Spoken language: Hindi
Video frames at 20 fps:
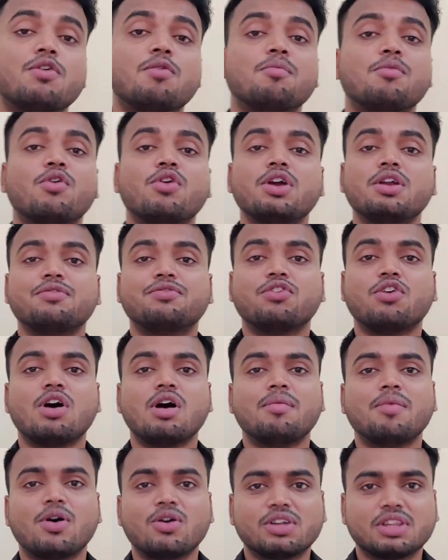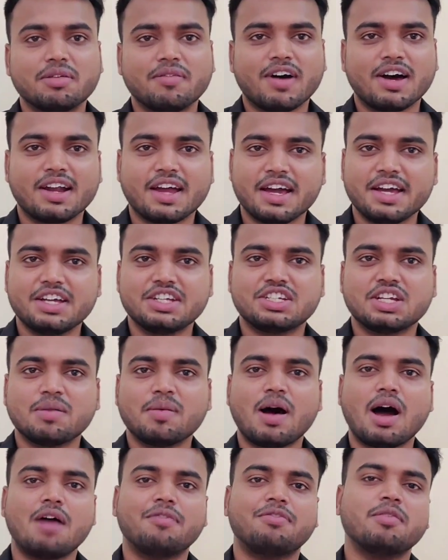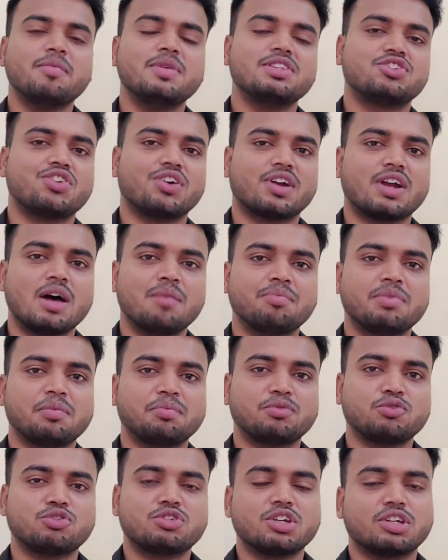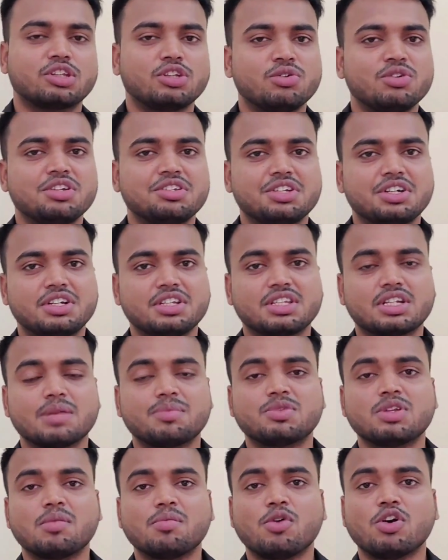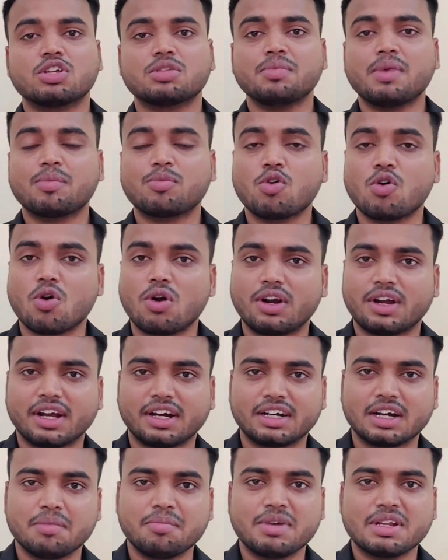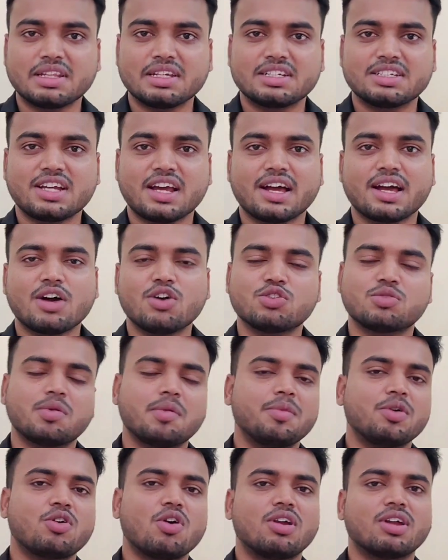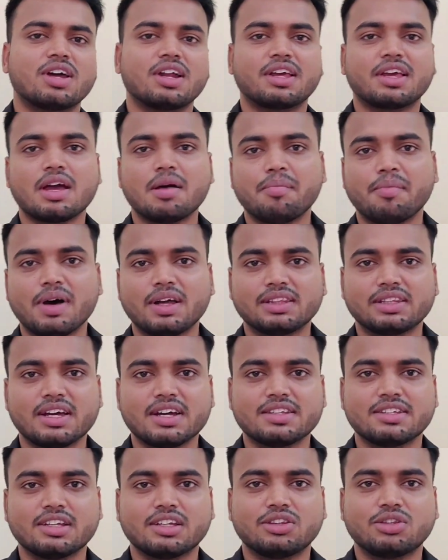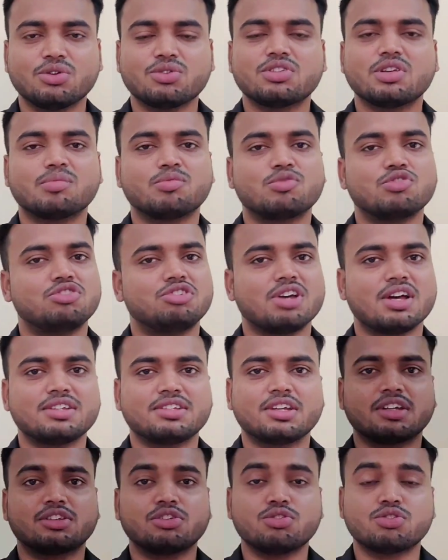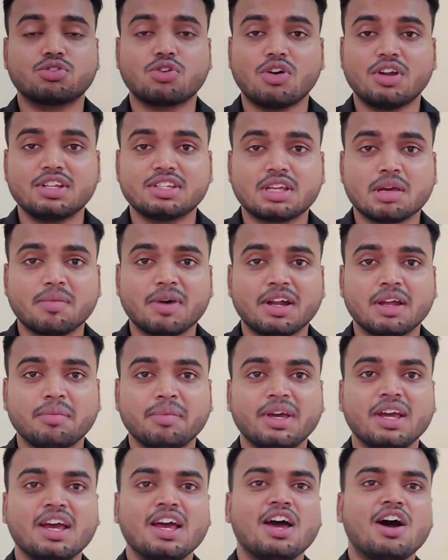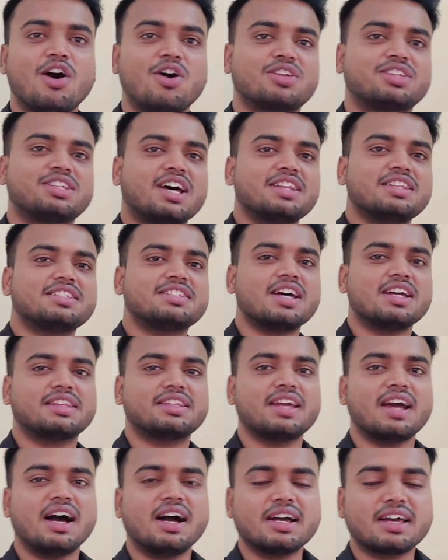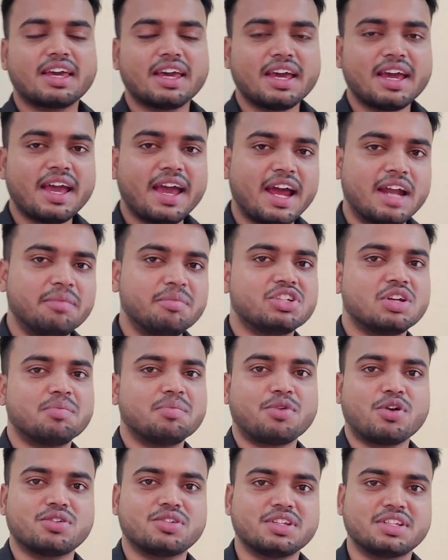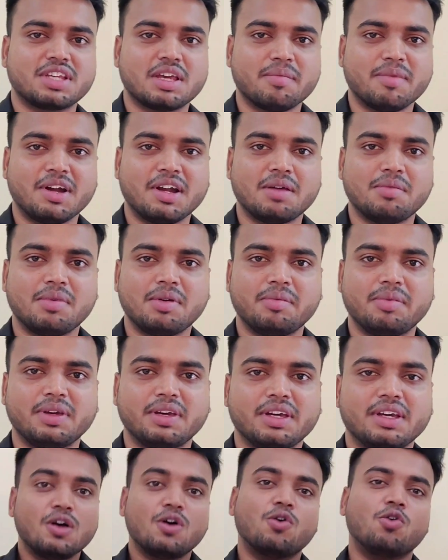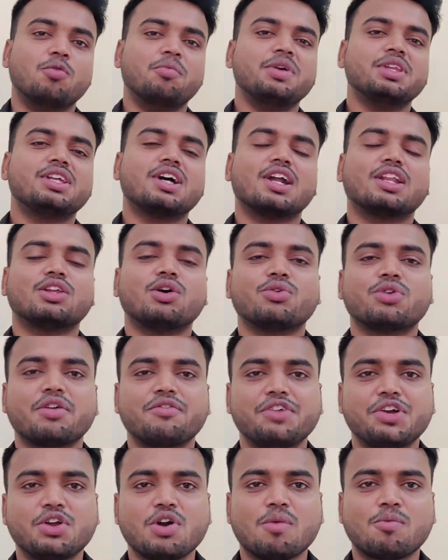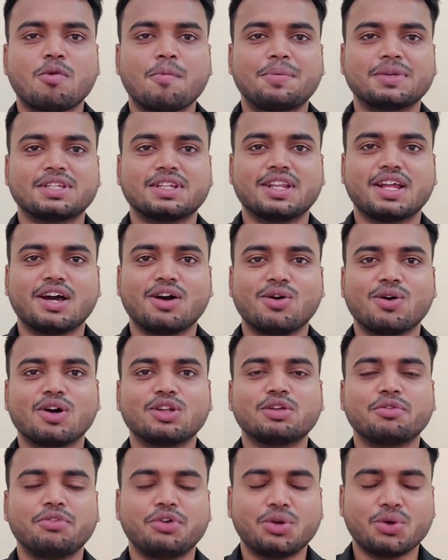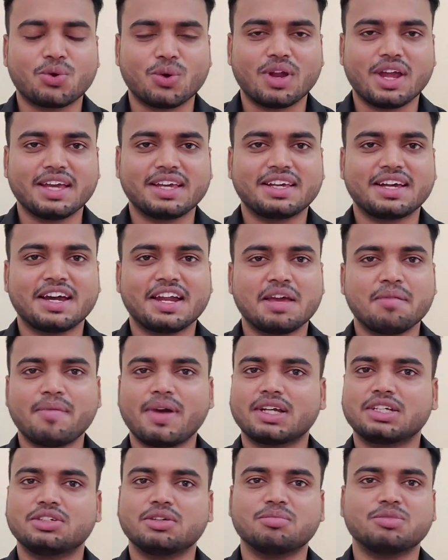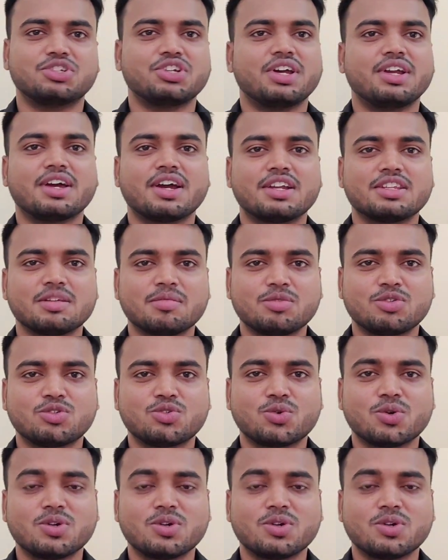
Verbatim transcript: फॉर मोर इन्फो अबाउट दीवाना एच आप हमें इंस्टाग्राम पर पूछ सकते हो नीचे डिस्क्रिप्शन बॉक्स में आपको कॉन्टैक्ट नंबर दिख जाएगा उस पर भी कॉल करके आप बात कर सकते हो सब कुछ जान सकते हो इस कॉलेज के बारे में और साथ ही साथ यहाँ के एडमिशन प्रोसेस के बारे में भी उम्मीद करता हूँ कि वीडियो आपको पसंद आया होगा तो वीडियो को लाइक करें मैक्सिमम शेयर करें सभी